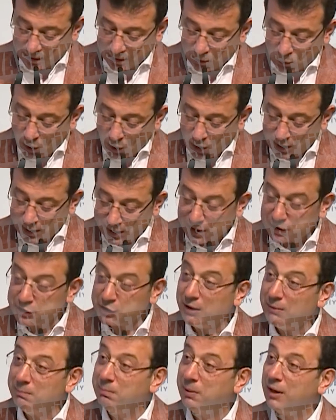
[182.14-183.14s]
doğal
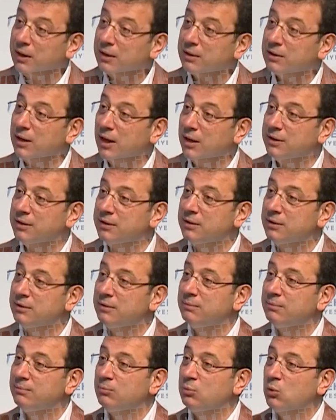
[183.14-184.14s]
yaşam
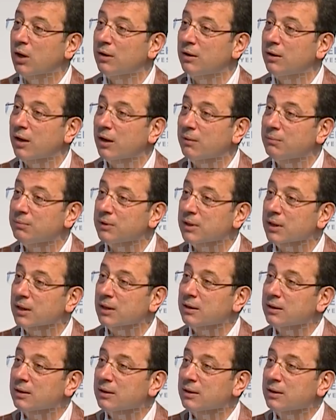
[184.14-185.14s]
parkları bu
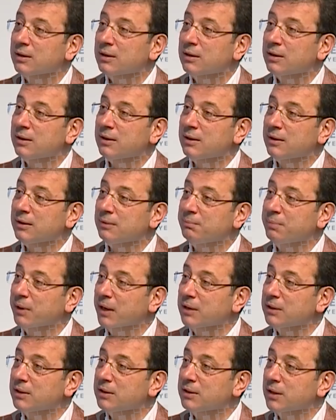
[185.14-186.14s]
anlamda e,
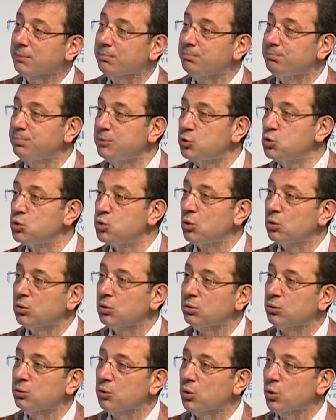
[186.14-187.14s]
belki de
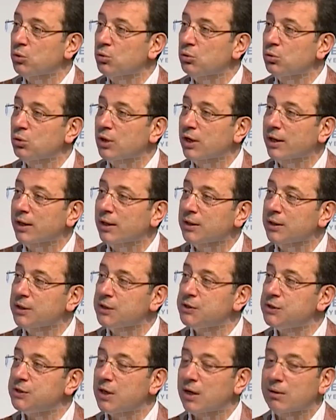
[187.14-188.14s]
birçok yönüyle
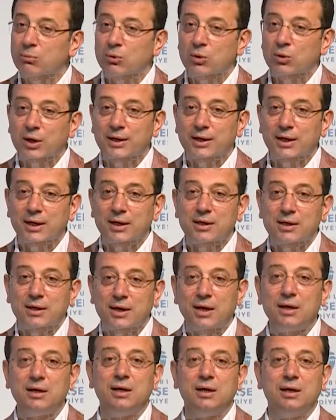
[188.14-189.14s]
İstanbul'a yeni
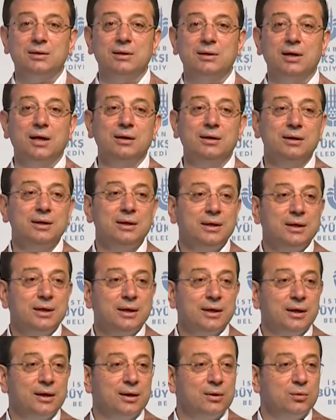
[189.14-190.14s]
renk katan
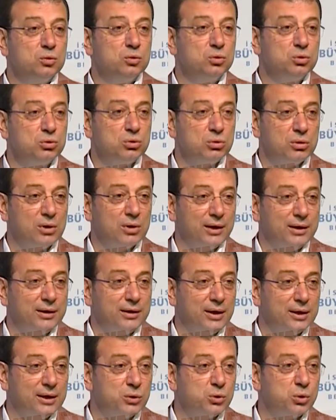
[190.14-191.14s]
e,
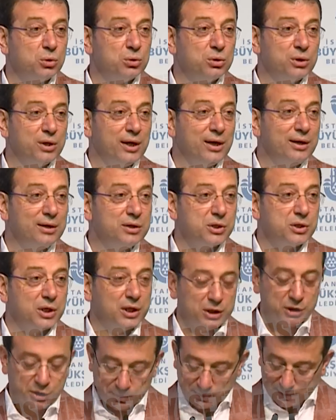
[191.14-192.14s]
unsurlarıyla çok değerli
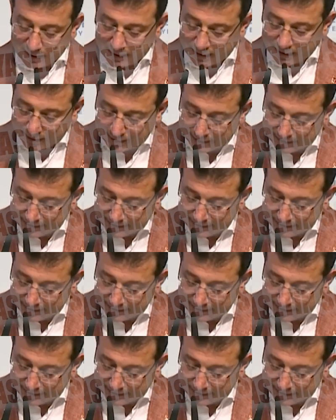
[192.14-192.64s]
çalışmalar.